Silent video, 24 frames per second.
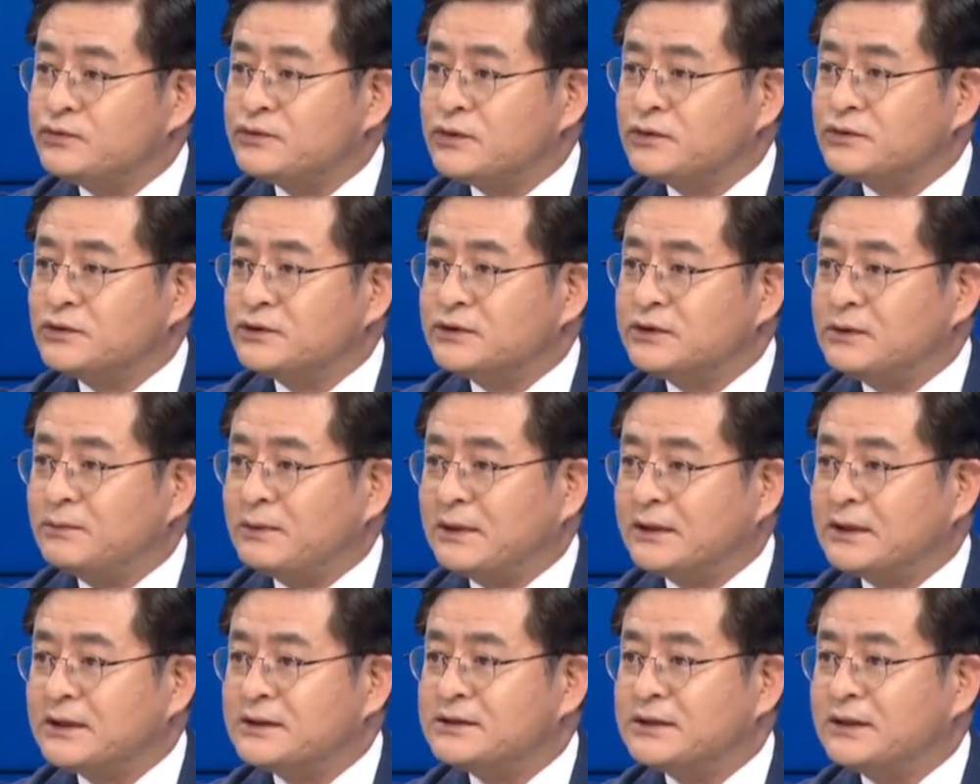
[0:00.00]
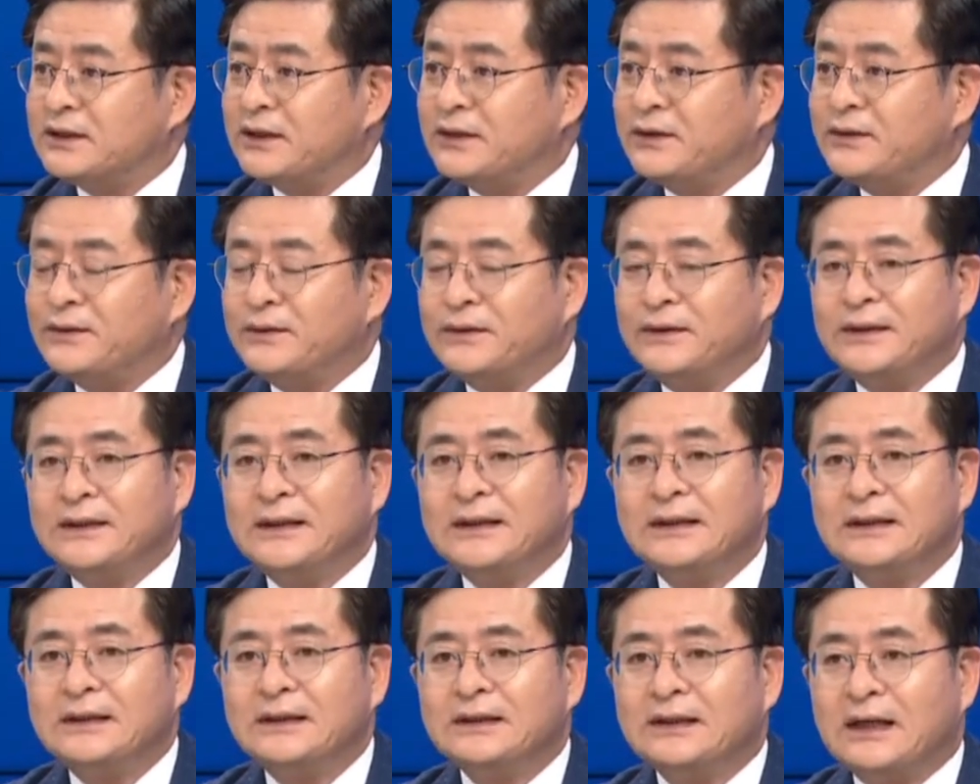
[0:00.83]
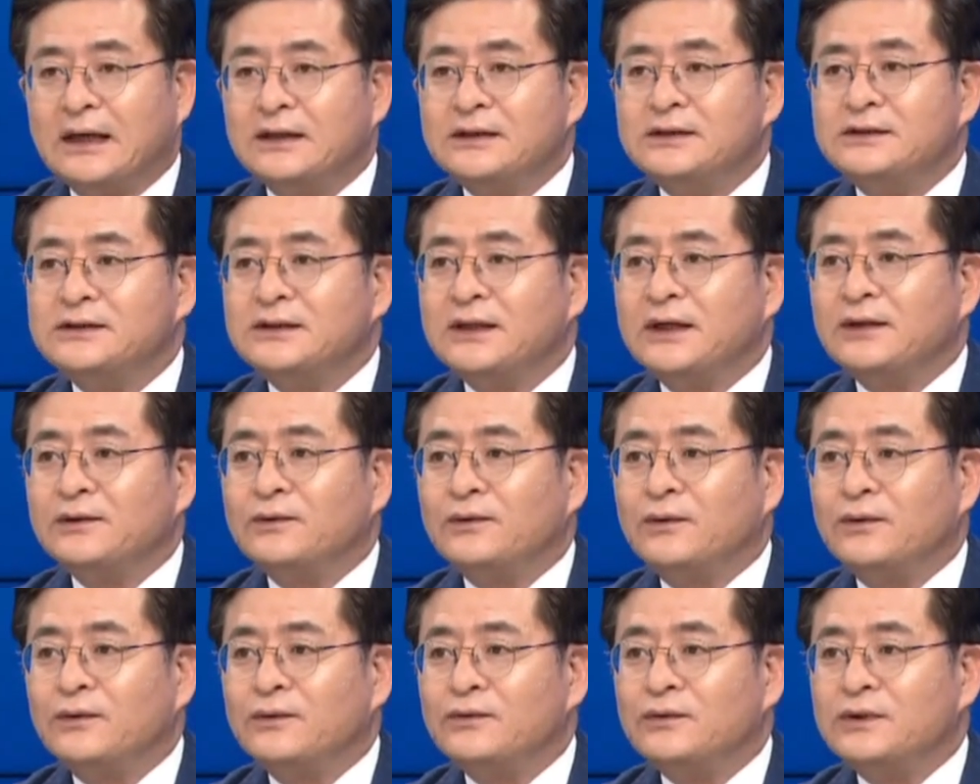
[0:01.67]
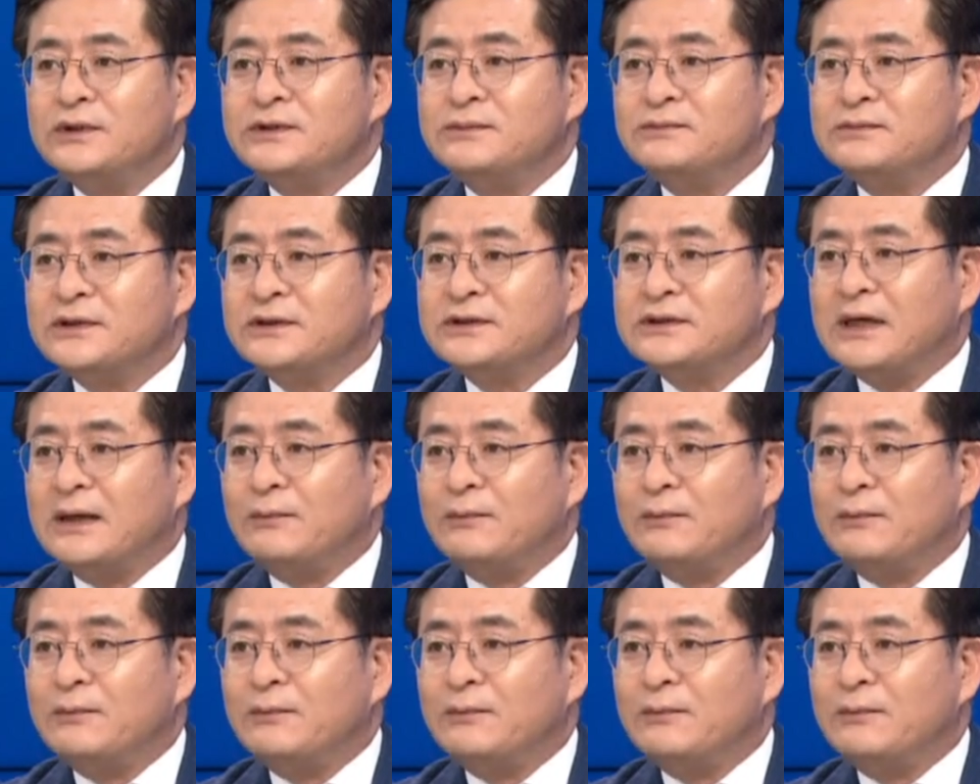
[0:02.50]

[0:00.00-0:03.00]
출석 정지를 받았잖아요. 예. 당시에도 윤리심사